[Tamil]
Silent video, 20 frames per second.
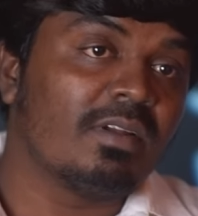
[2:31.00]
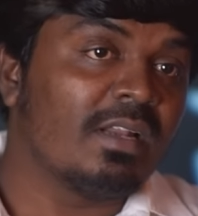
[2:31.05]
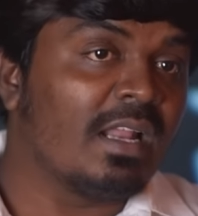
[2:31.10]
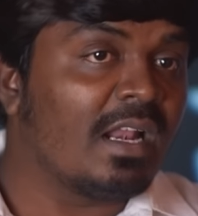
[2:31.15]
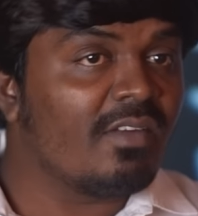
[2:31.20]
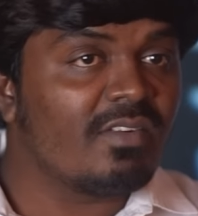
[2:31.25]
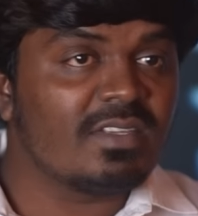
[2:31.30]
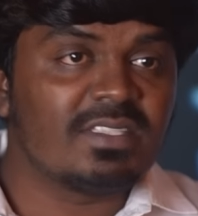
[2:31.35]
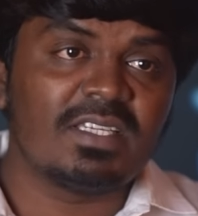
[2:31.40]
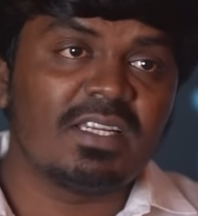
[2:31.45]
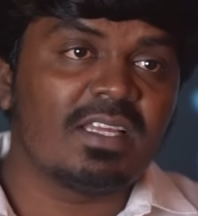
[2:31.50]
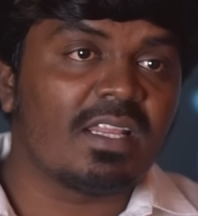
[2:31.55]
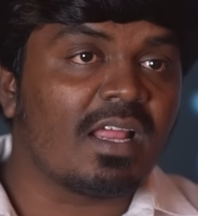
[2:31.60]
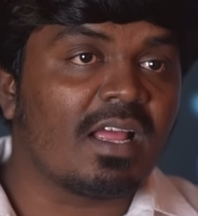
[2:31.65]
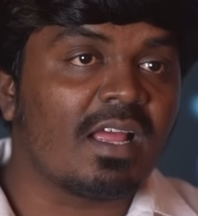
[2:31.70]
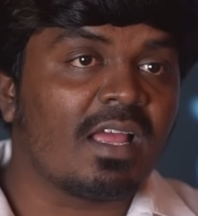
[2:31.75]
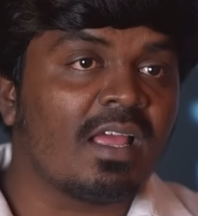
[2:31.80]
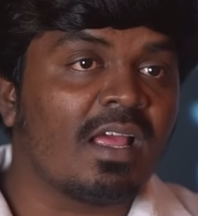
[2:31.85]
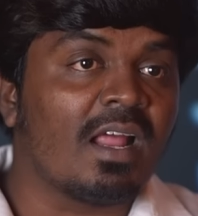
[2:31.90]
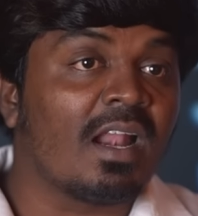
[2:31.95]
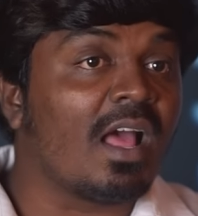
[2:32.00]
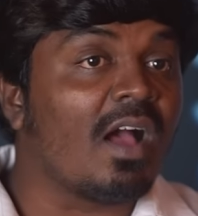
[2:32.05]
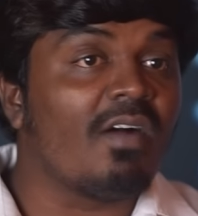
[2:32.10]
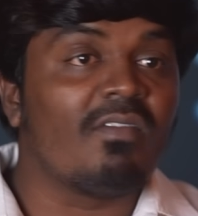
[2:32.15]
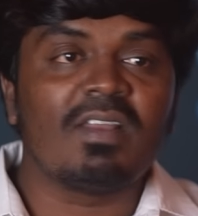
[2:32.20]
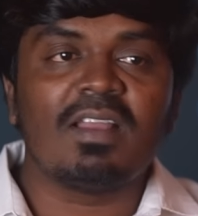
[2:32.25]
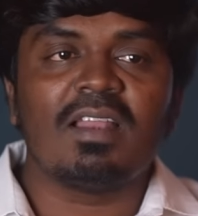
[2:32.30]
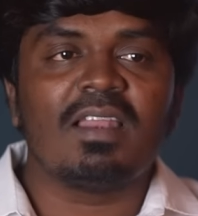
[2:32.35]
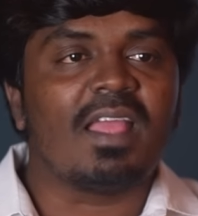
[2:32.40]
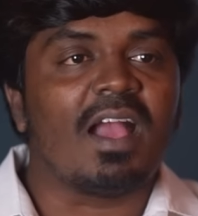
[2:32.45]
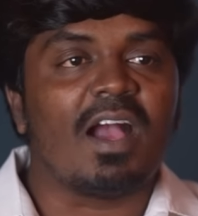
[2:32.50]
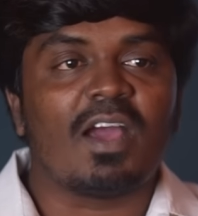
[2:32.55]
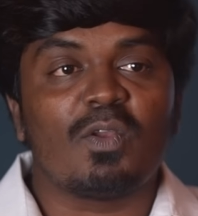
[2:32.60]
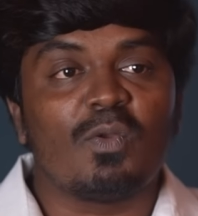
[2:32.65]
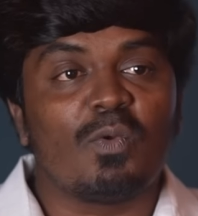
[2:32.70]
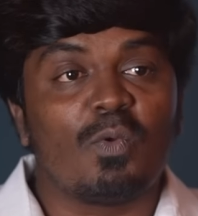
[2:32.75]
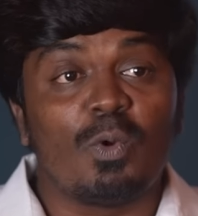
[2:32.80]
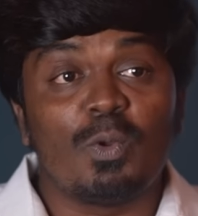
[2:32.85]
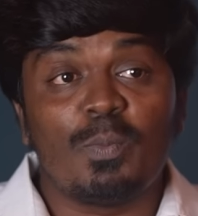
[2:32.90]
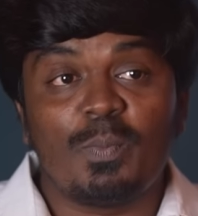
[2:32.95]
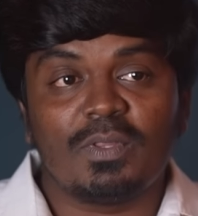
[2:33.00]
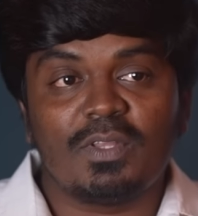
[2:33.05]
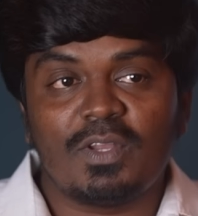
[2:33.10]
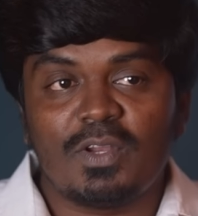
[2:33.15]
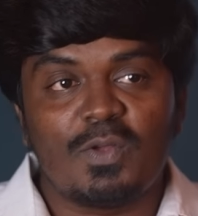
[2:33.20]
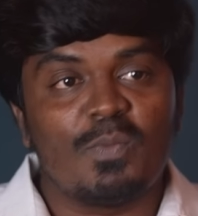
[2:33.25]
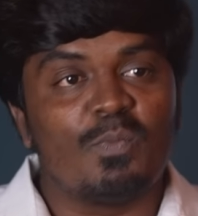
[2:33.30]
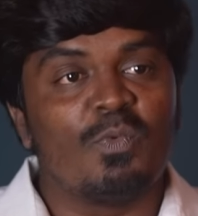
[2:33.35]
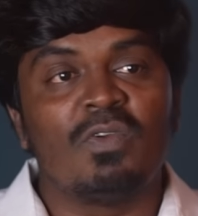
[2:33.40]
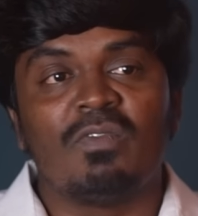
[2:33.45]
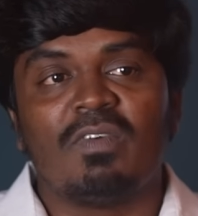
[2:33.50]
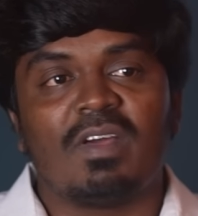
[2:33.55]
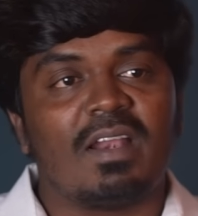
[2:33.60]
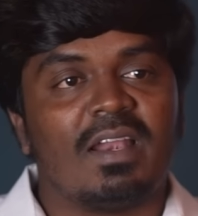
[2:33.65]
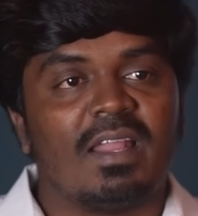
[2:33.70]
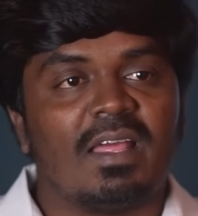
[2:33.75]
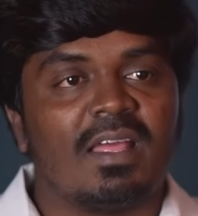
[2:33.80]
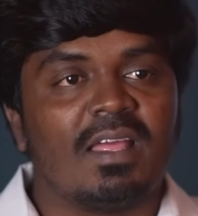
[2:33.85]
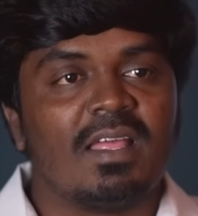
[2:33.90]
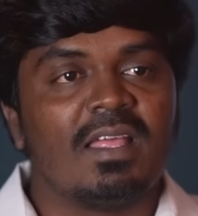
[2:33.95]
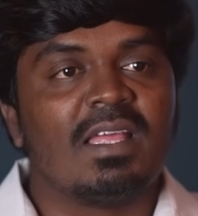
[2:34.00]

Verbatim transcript: நல்லா வச்சுருக்கிறாங்க ஆனால் அவர்கள் யாரும் கொடுப்பதற்கு முன் வரல